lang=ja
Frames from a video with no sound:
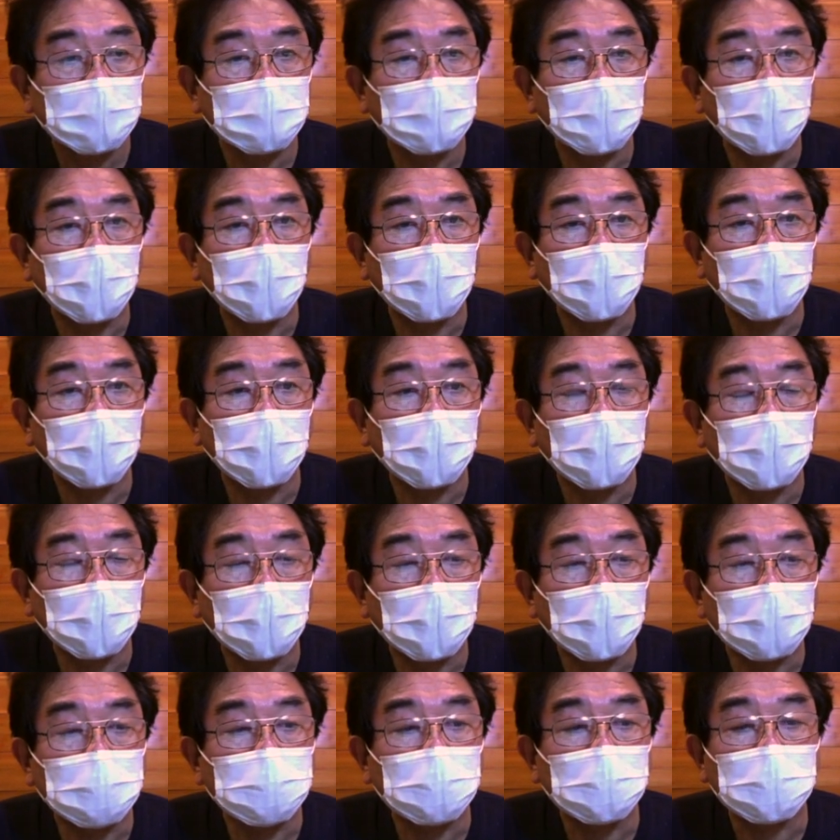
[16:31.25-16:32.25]
で
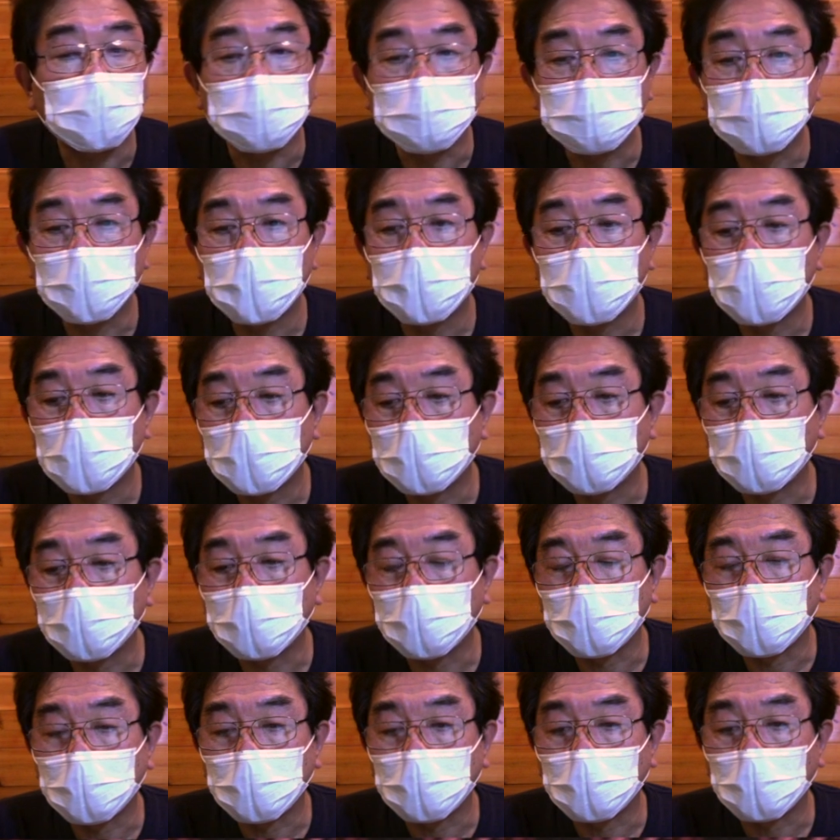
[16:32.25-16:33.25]
朝ですね、
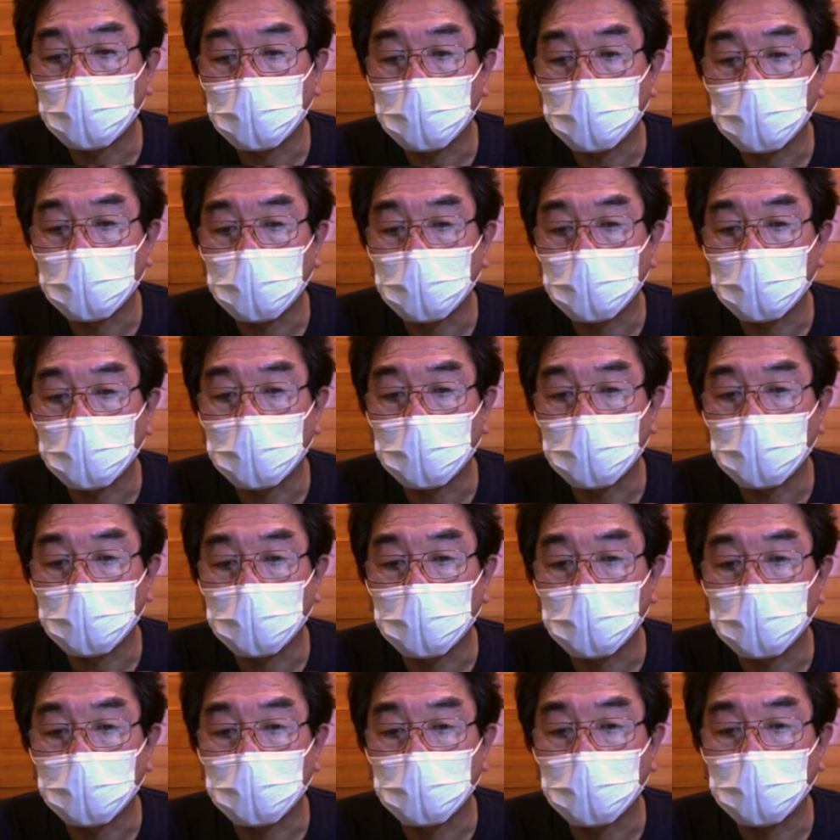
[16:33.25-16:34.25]
明
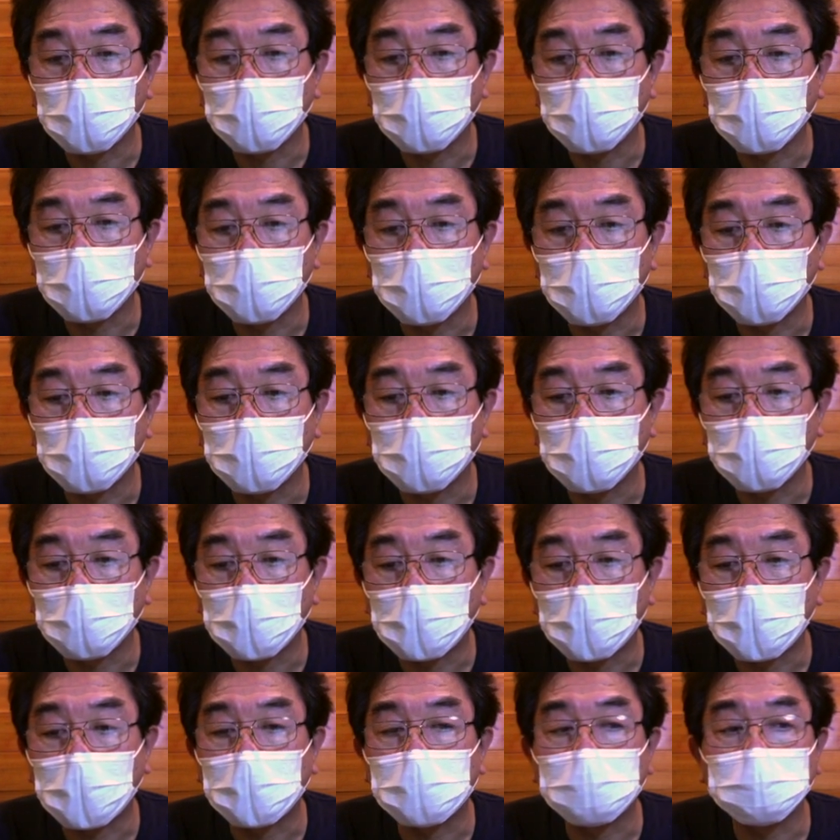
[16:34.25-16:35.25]

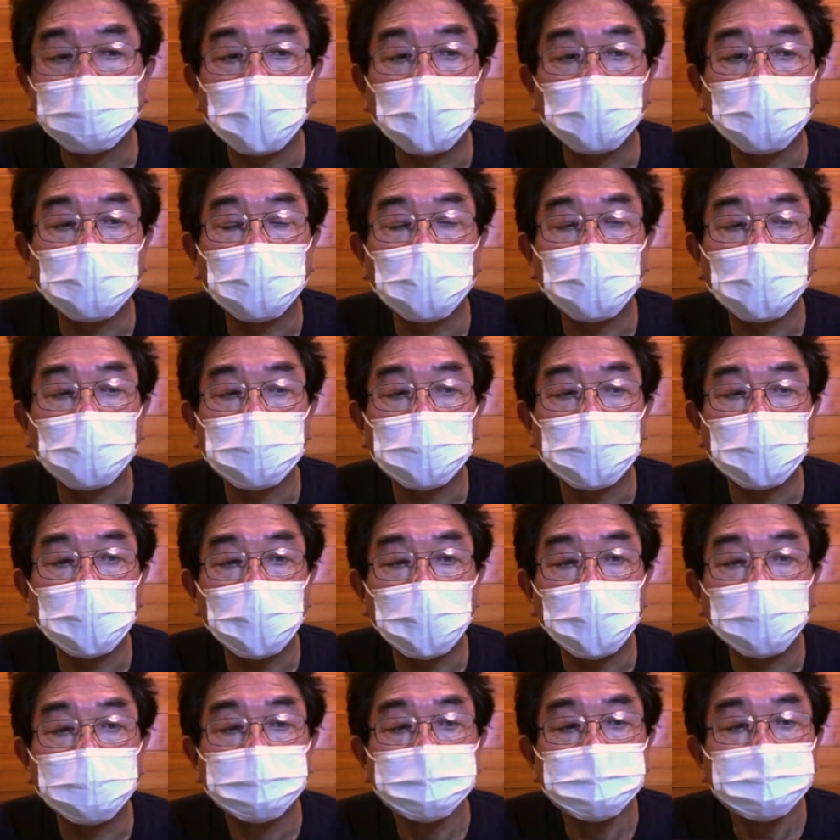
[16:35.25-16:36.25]
るくなると同時
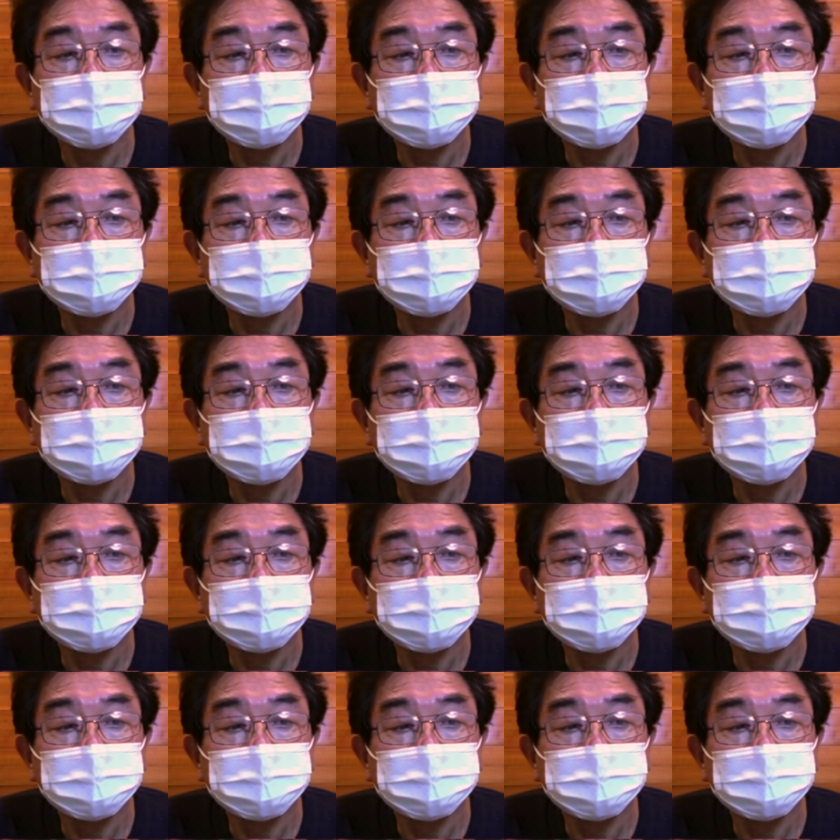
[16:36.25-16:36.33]
に